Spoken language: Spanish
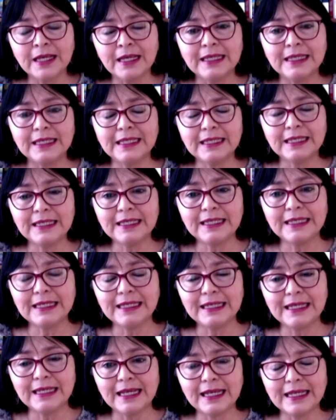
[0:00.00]

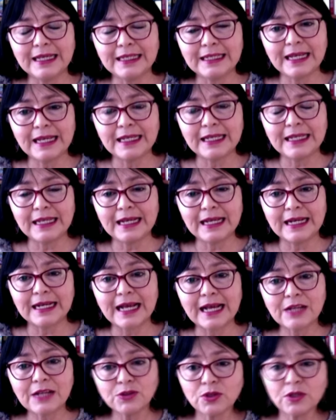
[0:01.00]
Y en el
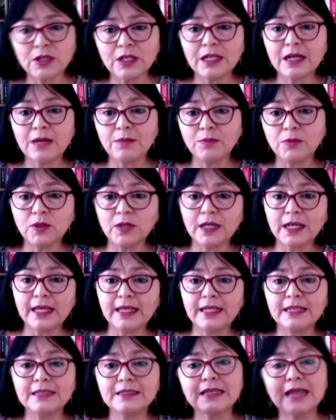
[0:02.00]
caso de las
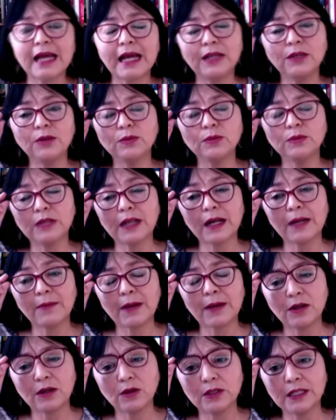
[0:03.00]
mujeres hay un
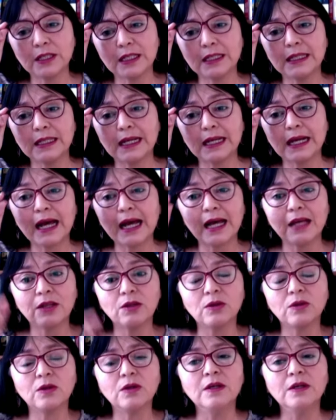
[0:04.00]
trabajo
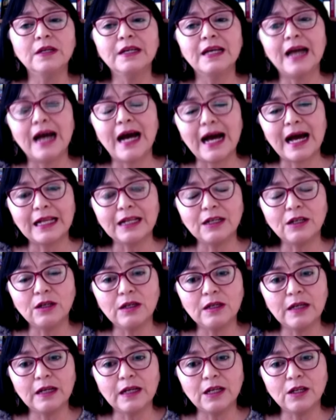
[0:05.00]
dedicado al
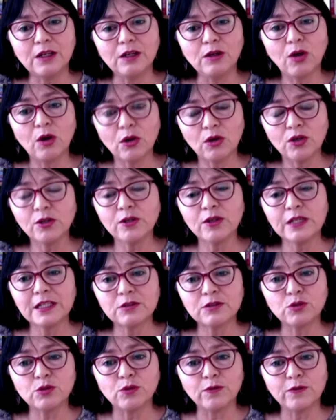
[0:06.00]
logro del
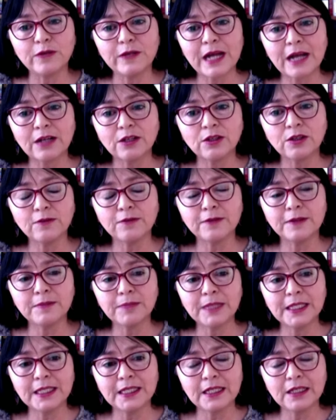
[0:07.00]
sufragio
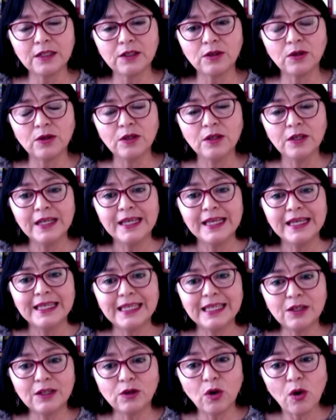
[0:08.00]
femenino
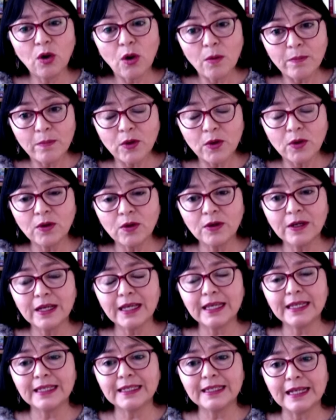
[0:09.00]
y cómo
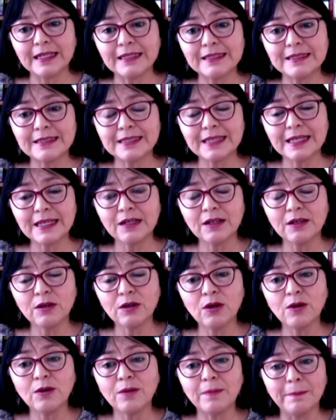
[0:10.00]
en el
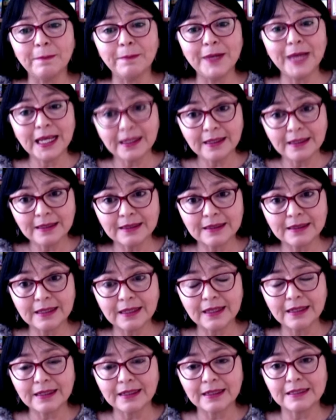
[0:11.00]
siglo
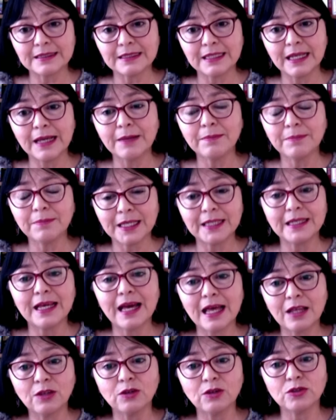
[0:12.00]
XX, recién
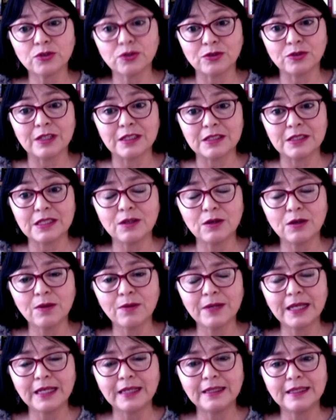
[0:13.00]
mediados del siglo
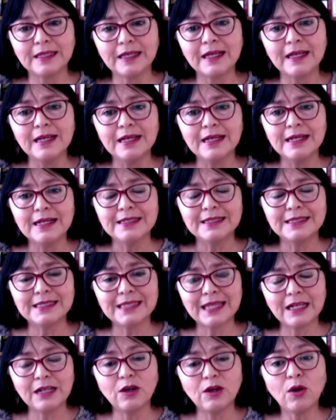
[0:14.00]
XX,
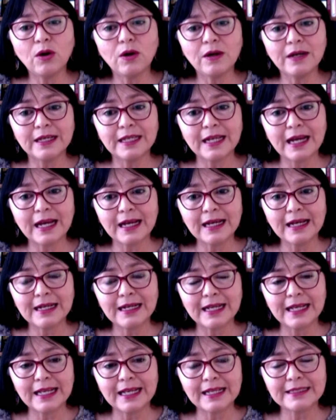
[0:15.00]
se logra
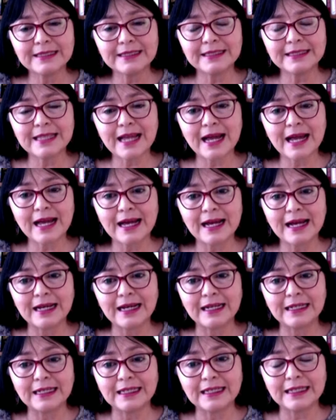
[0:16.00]

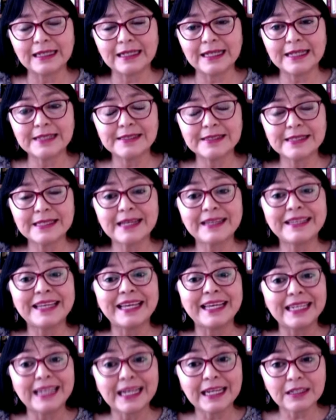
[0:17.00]
esta, eh, este
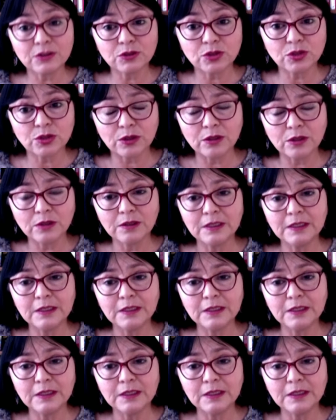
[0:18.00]
derecho